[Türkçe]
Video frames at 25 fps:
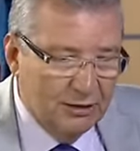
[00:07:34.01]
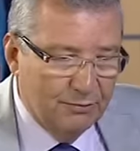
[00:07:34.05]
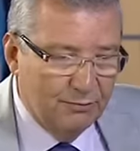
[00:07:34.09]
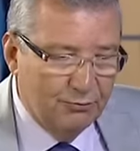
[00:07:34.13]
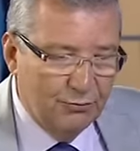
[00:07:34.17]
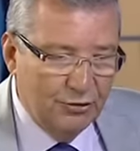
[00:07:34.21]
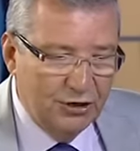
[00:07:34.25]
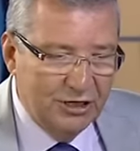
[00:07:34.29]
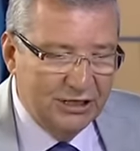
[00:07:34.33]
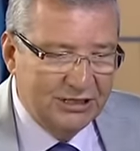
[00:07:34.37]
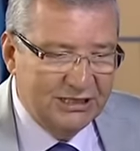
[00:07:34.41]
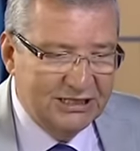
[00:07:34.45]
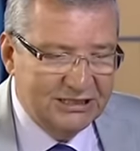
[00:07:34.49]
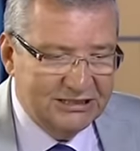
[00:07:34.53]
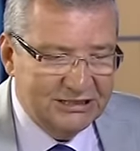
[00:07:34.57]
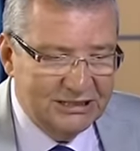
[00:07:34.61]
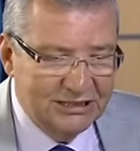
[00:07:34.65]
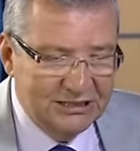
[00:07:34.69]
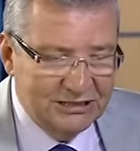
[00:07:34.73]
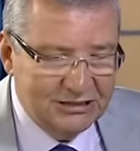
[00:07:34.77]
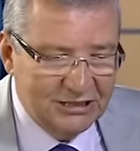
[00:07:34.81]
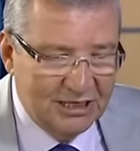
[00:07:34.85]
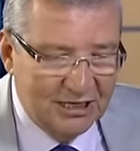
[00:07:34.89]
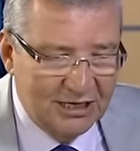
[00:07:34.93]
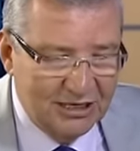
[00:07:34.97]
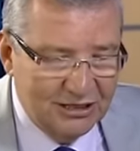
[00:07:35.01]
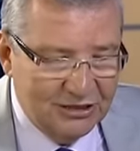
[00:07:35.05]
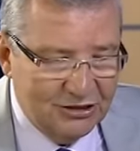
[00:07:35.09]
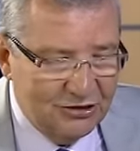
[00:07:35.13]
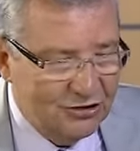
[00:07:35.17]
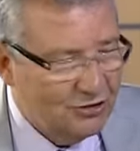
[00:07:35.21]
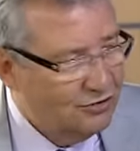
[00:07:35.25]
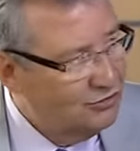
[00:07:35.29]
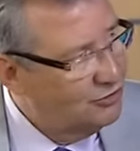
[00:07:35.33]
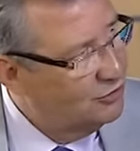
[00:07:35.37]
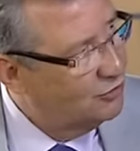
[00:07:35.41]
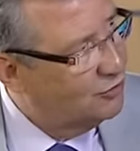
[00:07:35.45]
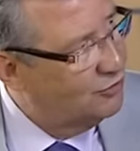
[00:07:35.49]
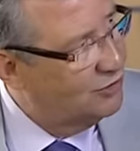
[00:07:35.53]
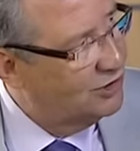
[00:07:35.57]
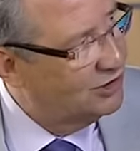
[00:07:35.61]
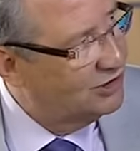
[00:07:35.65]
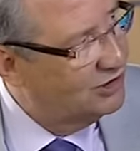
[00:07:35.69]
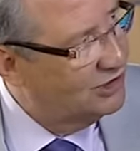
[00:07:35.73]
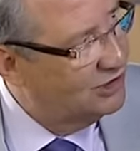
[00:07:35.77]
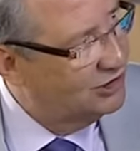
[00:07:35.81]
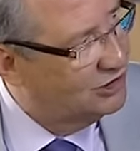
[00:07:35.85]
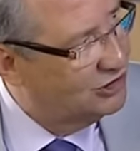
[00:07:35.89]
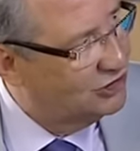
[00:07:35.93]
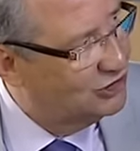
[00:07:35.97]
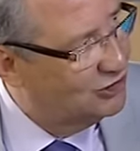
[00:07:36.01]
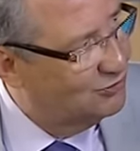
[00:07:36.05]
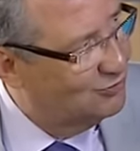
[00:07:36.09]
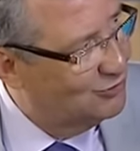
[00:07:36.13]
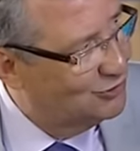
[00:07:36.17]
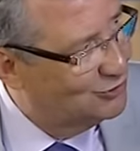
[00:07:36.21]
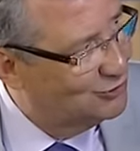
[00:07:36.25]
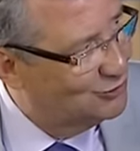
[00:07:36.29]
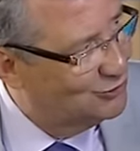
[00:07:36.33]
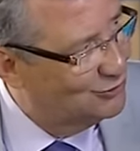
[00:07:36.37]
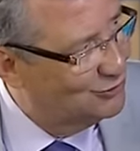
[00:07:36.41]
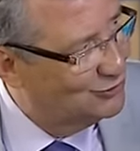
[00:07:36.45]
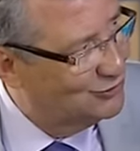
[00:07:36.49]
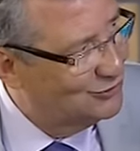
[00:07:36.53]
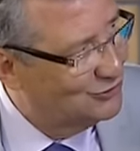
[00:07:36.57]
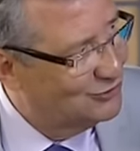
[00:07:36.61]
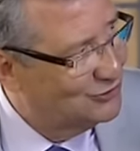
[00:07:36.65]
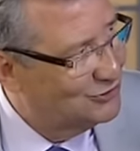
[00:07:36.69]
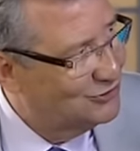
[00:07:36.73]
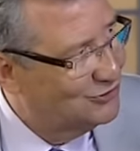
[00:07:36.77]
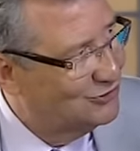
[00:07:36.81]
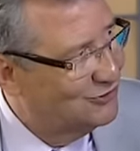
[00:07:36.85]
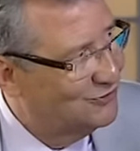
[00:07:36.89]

Mühendislerinizi hangi yönde kuvvetli yetiştirmek istiyorsunuz?